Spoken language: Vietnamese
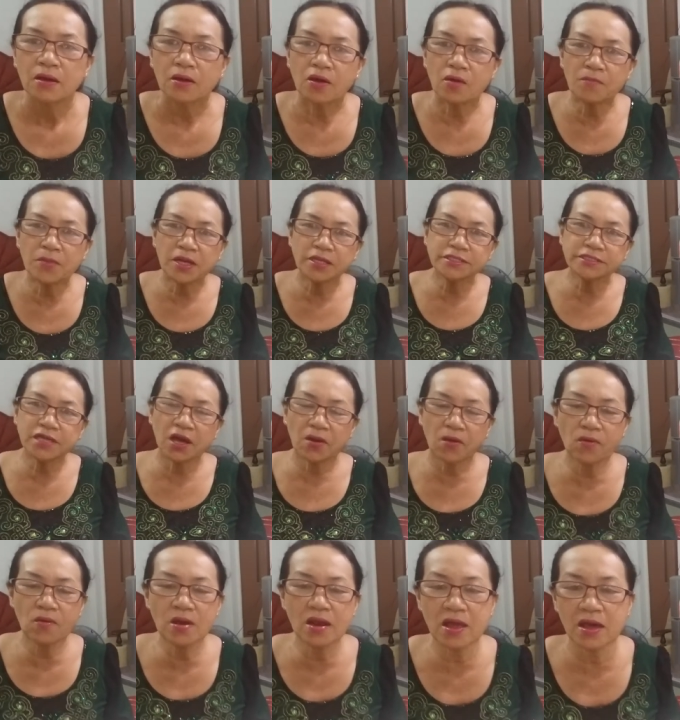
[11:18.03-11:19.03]
có mấy
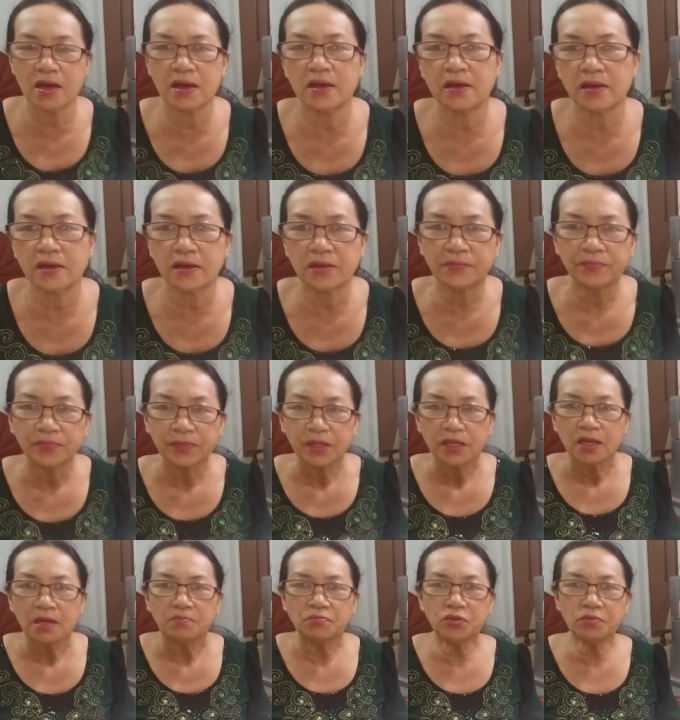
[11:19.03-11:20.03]
cháu là
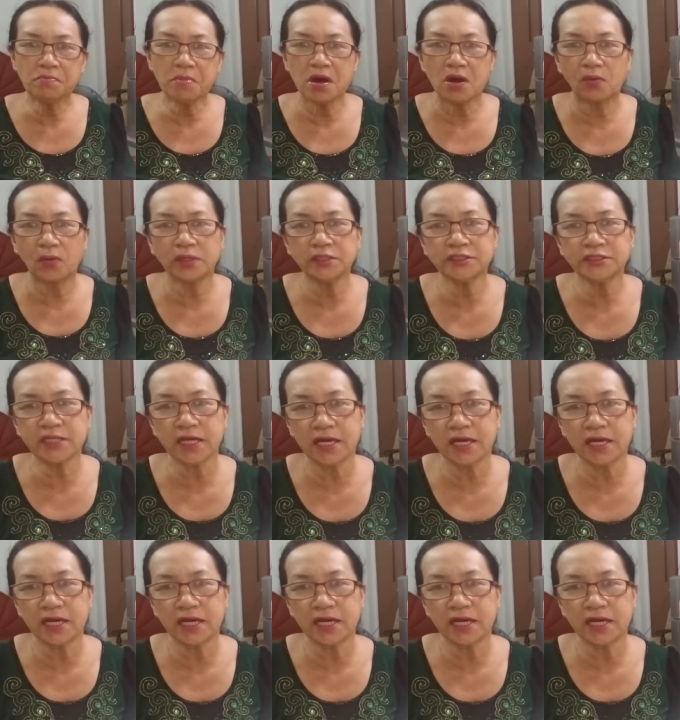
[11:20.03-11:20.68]
muốn mở quán